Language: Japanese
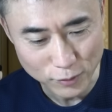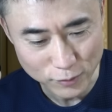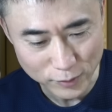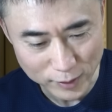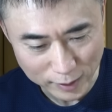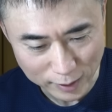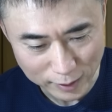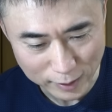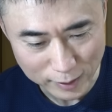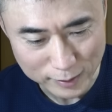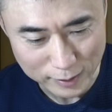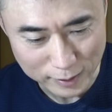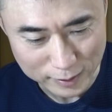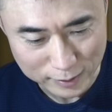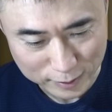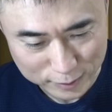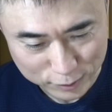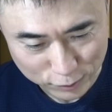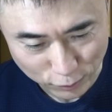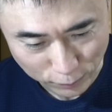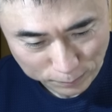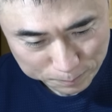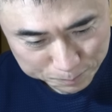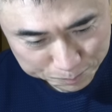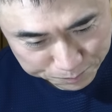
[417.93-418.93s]
わからないで
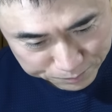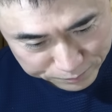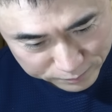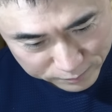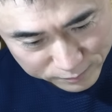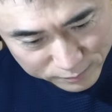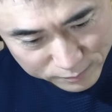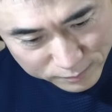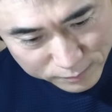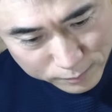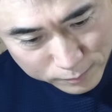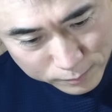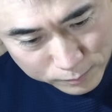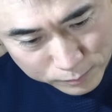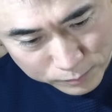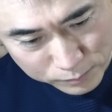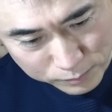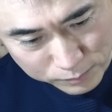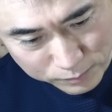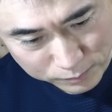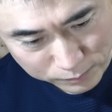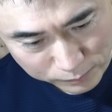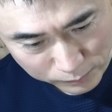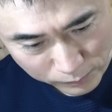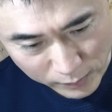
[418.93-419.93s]
すよ。
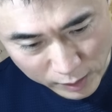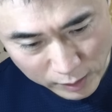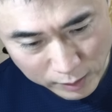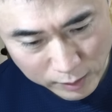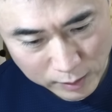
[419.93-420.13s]
うん、